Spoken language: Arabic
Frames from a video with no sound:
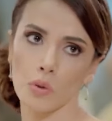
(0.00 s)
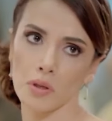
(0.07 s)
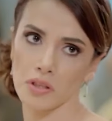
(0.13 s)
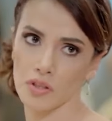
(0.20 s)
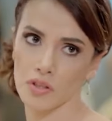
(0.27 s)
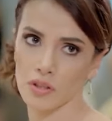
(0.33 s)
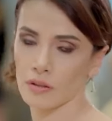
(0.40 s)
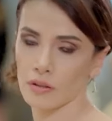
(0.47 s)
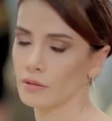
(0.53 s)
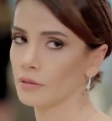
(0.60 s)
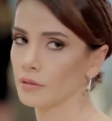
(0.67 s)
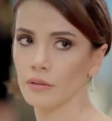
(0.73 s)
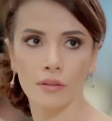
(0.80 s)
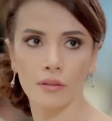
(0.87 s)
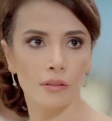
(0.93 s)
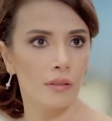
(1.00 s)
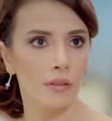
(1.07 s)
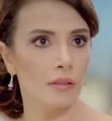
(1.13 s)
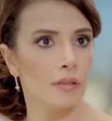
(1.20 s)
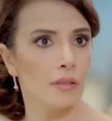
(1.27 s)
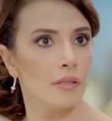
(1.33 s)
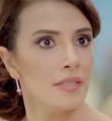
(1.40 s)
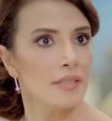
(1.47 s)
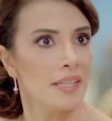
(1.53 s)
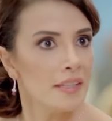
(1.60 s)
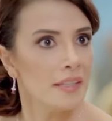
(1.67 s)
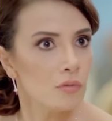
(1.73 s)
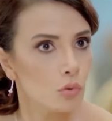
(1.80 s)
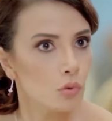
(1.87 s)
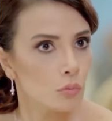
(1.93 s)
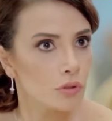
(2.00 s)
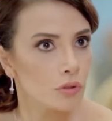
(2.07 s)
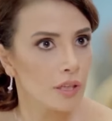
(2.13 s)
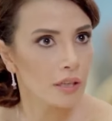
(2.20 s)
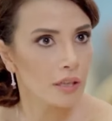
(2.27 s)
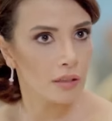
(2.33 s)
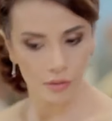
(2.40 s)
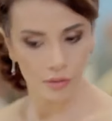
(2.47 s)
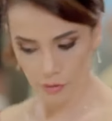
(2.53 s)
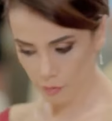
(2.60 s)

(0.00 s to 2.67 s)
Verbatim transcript: ومن زمان وبتعرفي شو اللي صار؟